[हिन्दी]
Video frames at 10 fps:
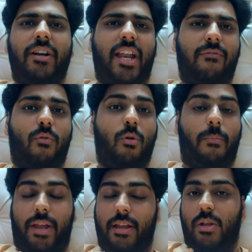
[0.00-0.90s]
फिर डे फोर
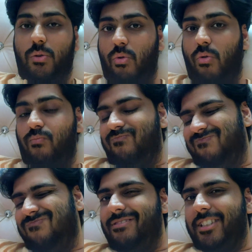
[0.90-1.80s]
पे सो
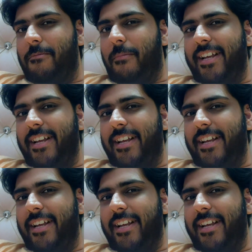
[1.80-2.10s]
so,